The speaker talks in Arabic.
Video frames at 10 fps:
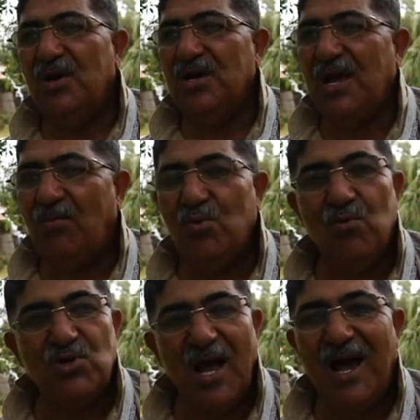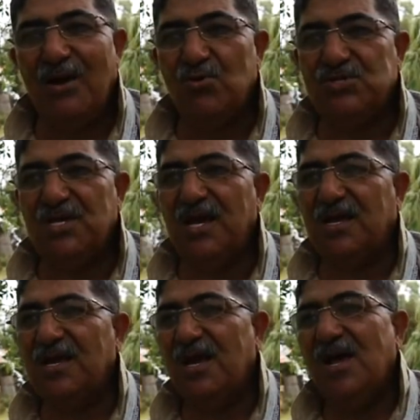يعملوا ملتقى النساك
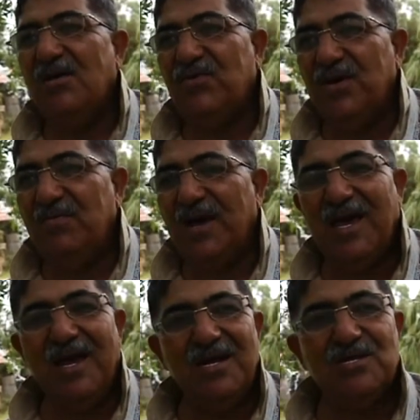في مكان